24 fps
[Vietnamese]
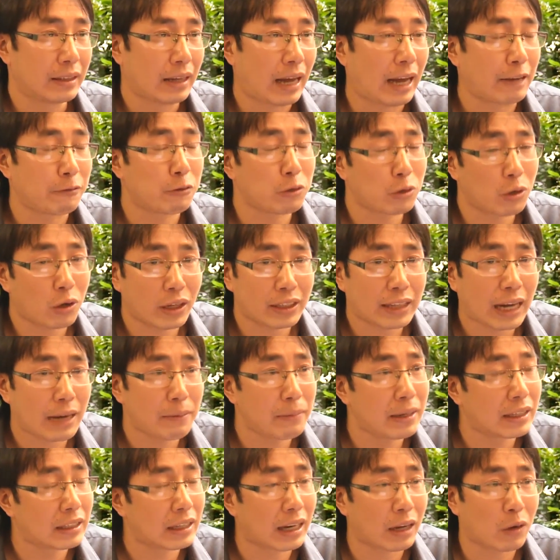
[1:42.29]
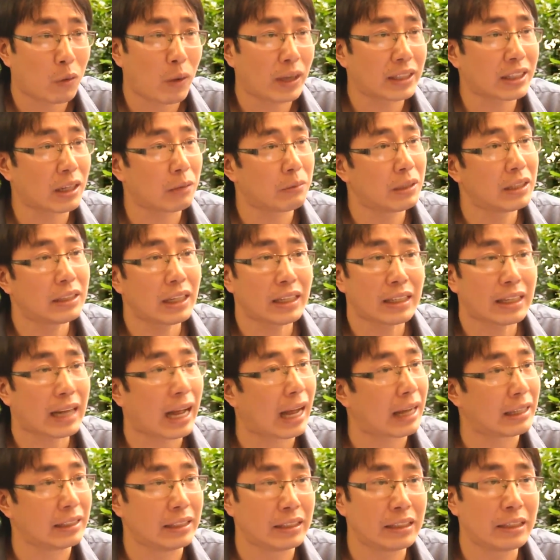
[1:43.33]
hạnh phúc của con cái mình là quan trọng hơn tất
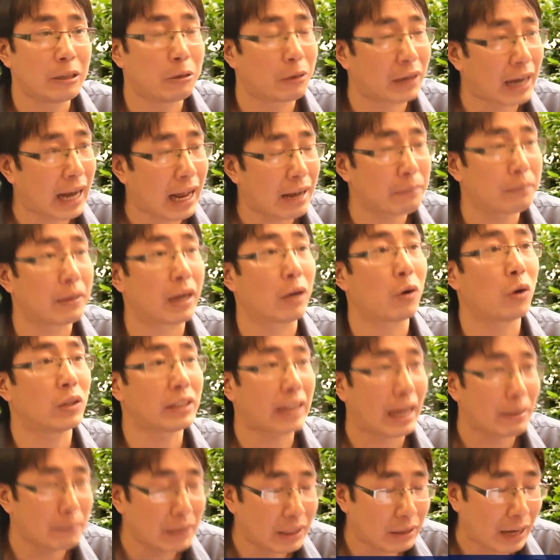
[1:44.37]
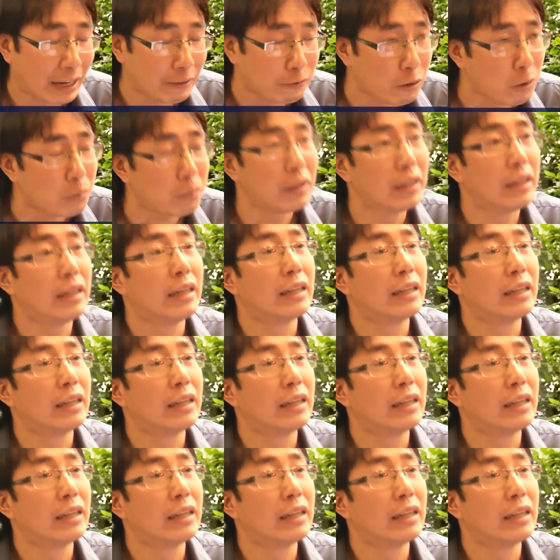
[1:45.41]
cả những điều khác mà con cái mình hạnh phúc